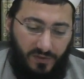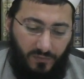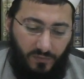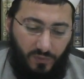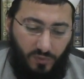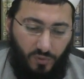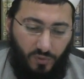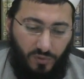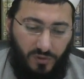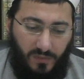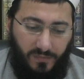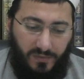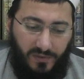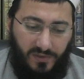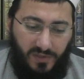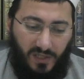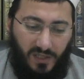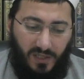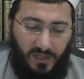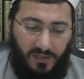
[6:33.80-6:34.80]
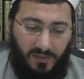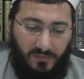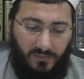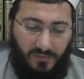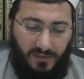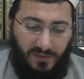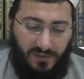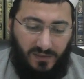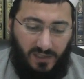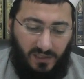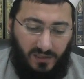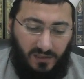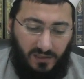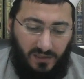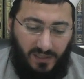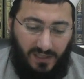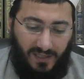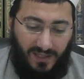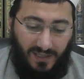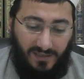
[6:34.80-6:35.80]
vücuda bir şey alındığından
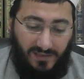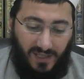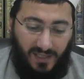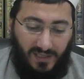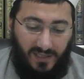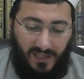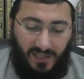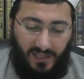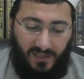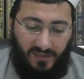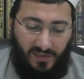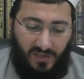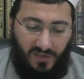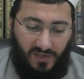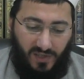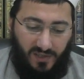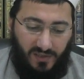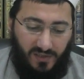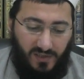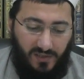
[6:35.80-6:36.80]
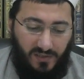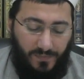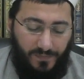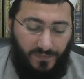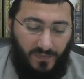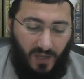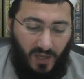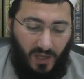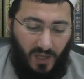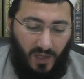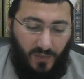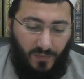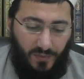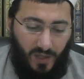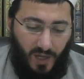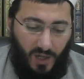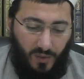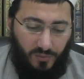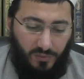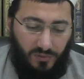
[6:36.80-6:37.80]
yine kazayı gerektirecektir. Ev
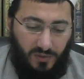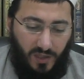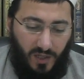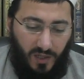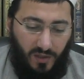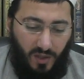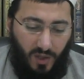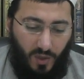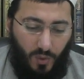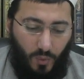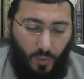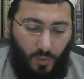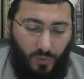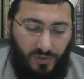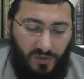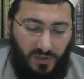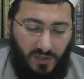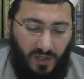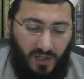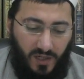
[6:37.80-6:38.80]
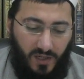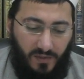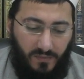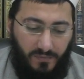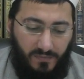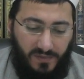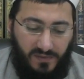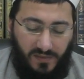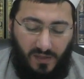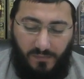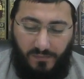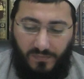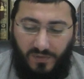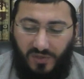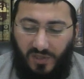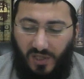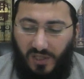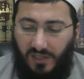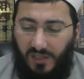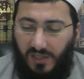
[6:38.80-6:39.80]
yahut da ucira bisab bir
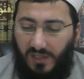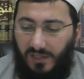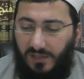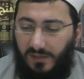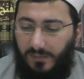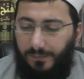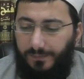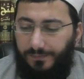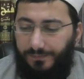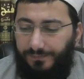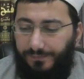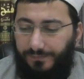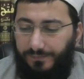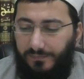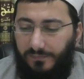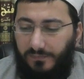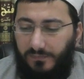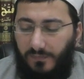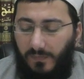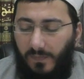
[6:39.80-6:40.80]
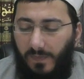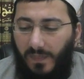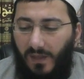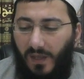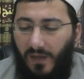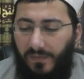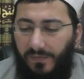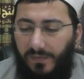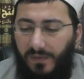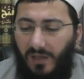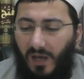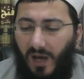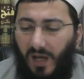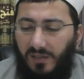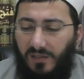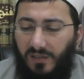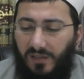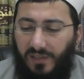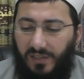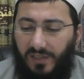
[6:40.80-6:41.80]
şeyin fi
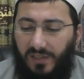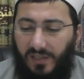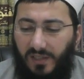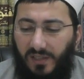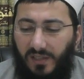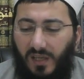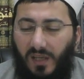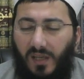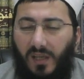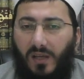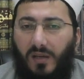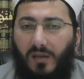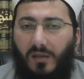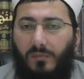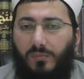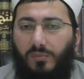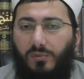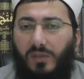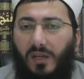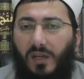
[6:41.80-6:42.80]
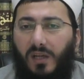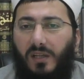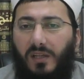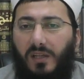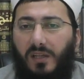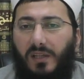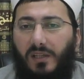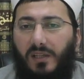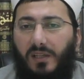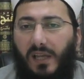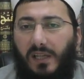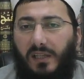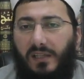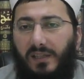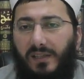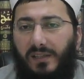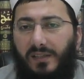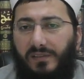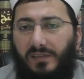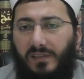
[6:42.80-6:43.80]
halkihi bu da yani
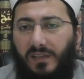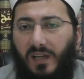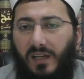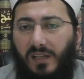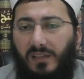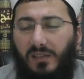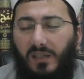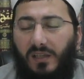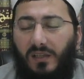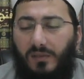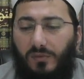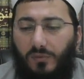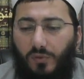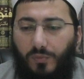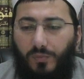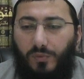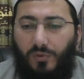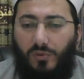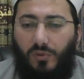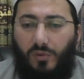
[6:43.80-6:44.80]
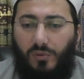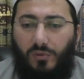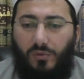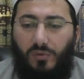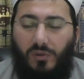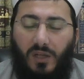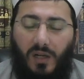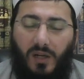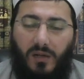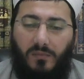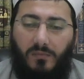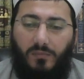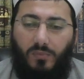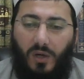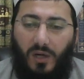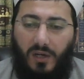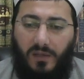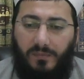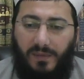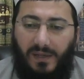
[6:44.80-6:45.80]
ihtikan dübür yoluyla
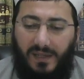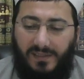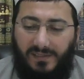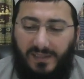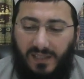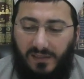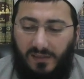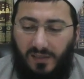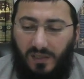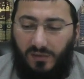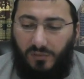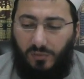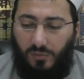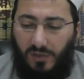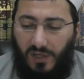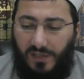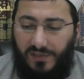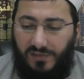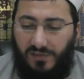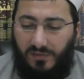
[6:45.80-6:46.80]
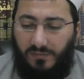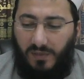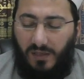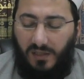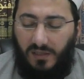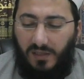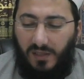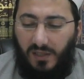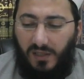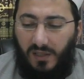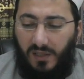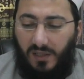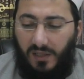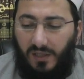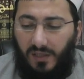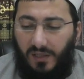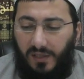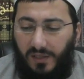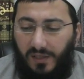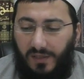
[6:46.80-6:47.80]
bağırsaklara su ulaştırmak
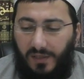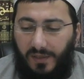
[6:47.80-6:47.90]
e,